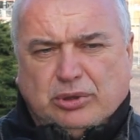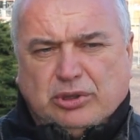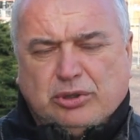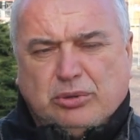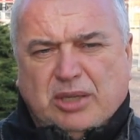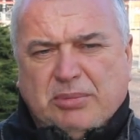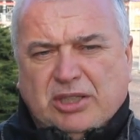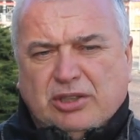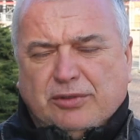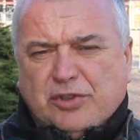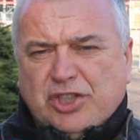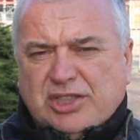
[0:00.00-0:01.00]
z której
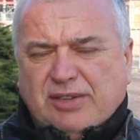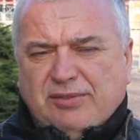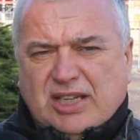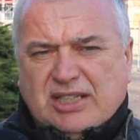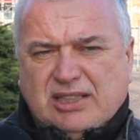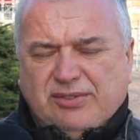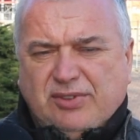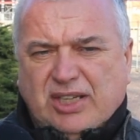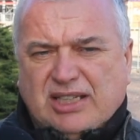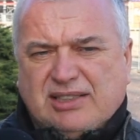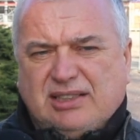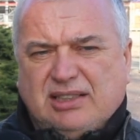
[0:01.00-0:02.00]
będą wszystkie wjazdy i
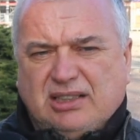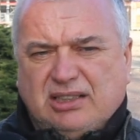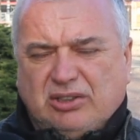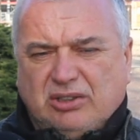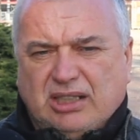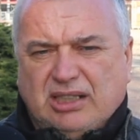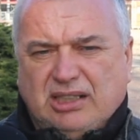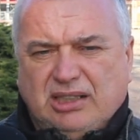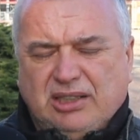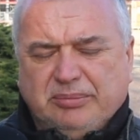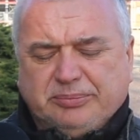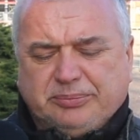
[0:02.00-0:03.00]
wyjazdy do
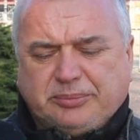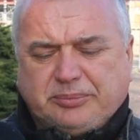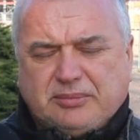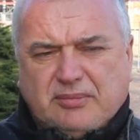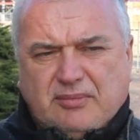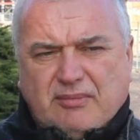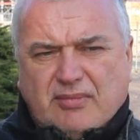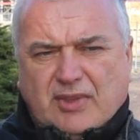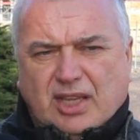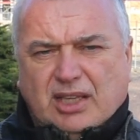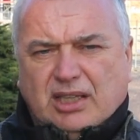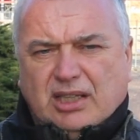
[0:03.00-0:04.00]
galerii,
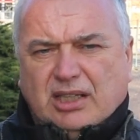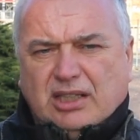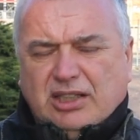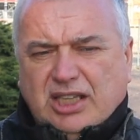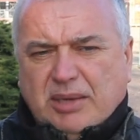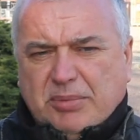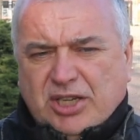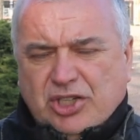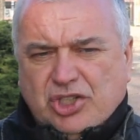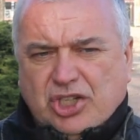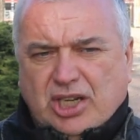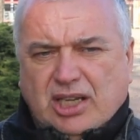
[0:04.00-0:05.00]
nie
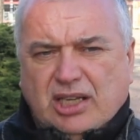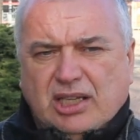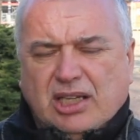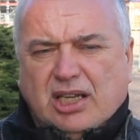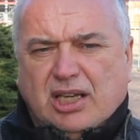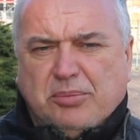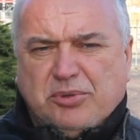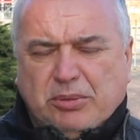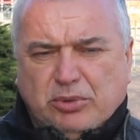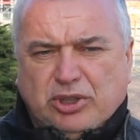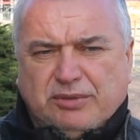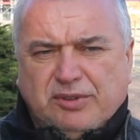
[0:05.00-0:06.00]
będzie
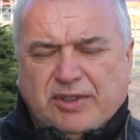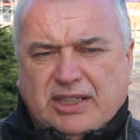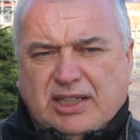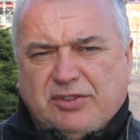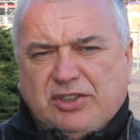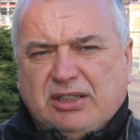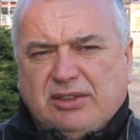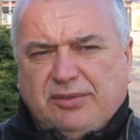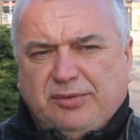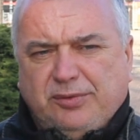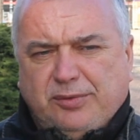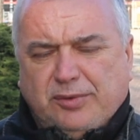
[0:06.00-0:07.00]
przebudowywana w, y,
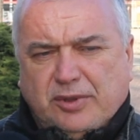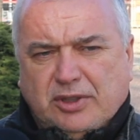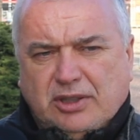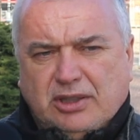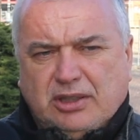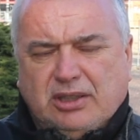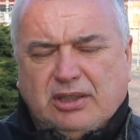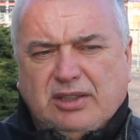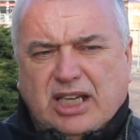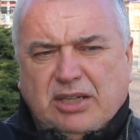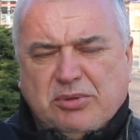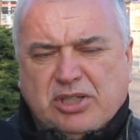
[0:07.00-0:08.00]
w,
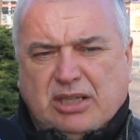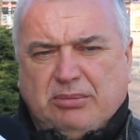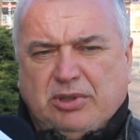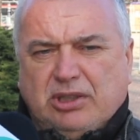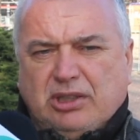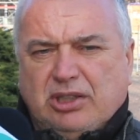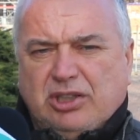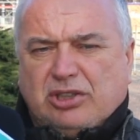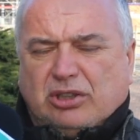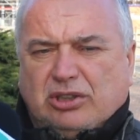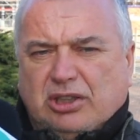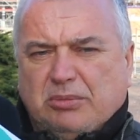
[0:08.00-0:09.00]
jakimś tam y,
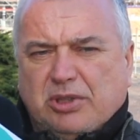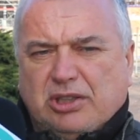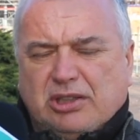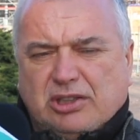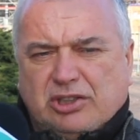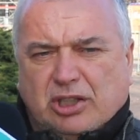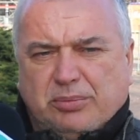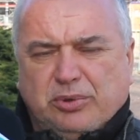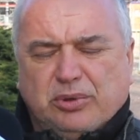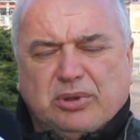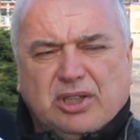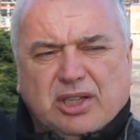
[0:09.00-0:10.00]
istotnym y,
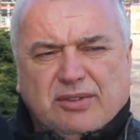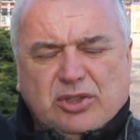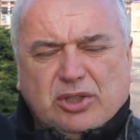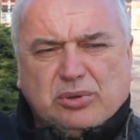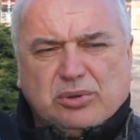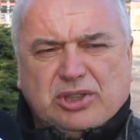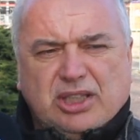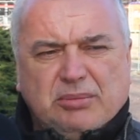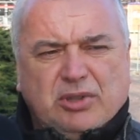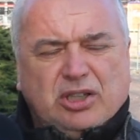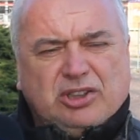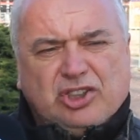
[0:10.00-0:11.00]
stopniu. W związku z
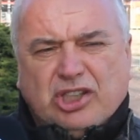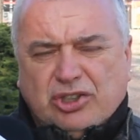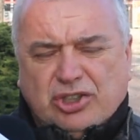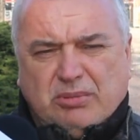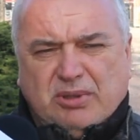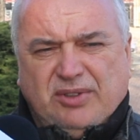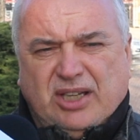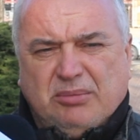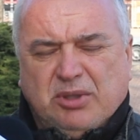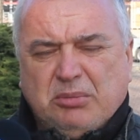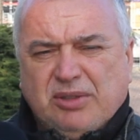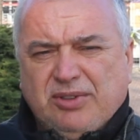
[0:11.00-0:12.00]
tym, czego się
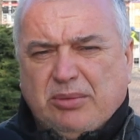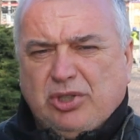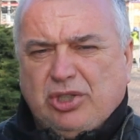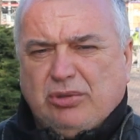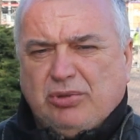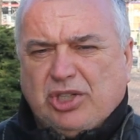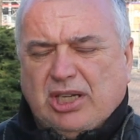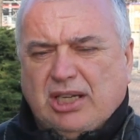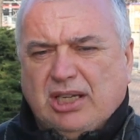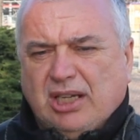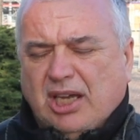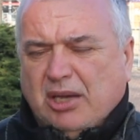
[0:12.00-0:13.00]
obawiamy? Obawiamy się,
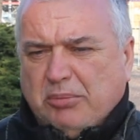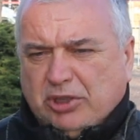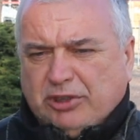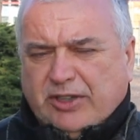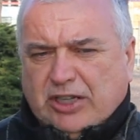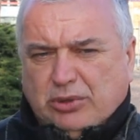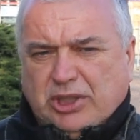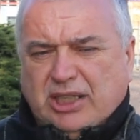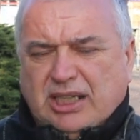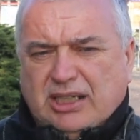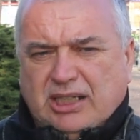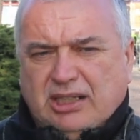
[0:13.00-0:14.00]
że po otwarciu tej
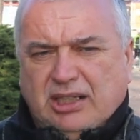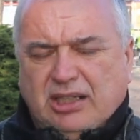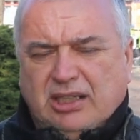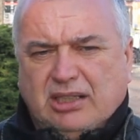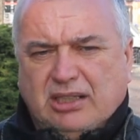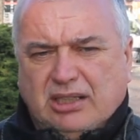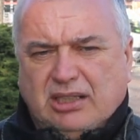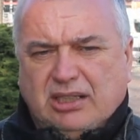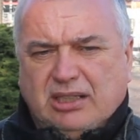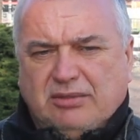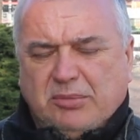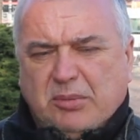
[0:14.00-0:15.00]
galerii,
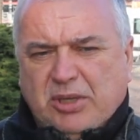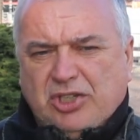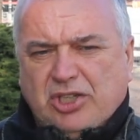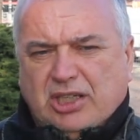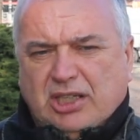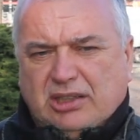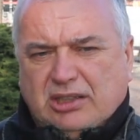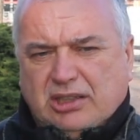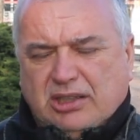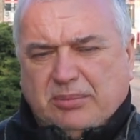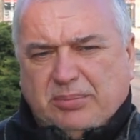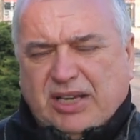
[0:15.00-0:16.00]
w momencie
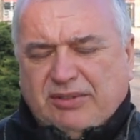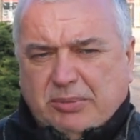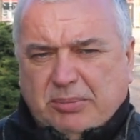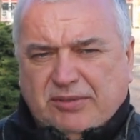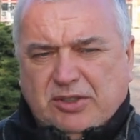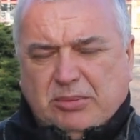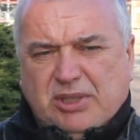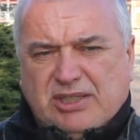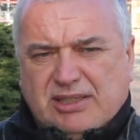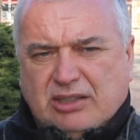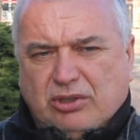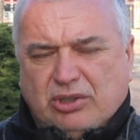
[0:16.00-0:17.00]
kiedy prawie pewnym
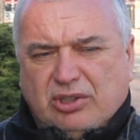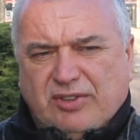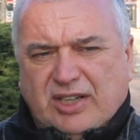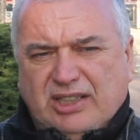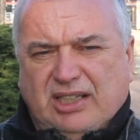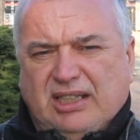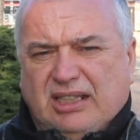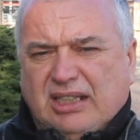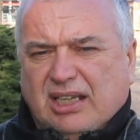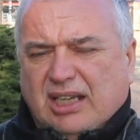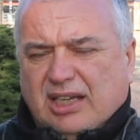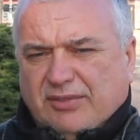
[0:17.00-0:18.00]
jest zakorkowanie
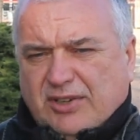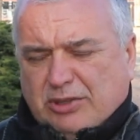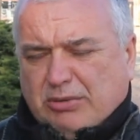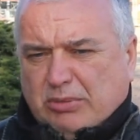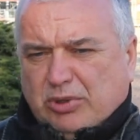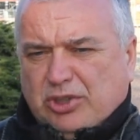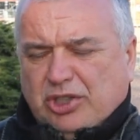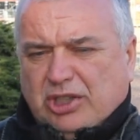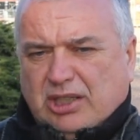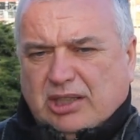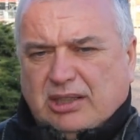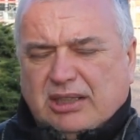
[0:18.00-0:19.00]
węzła
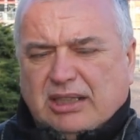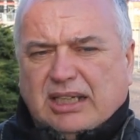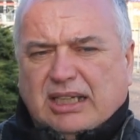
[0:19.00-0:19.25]
Młociny,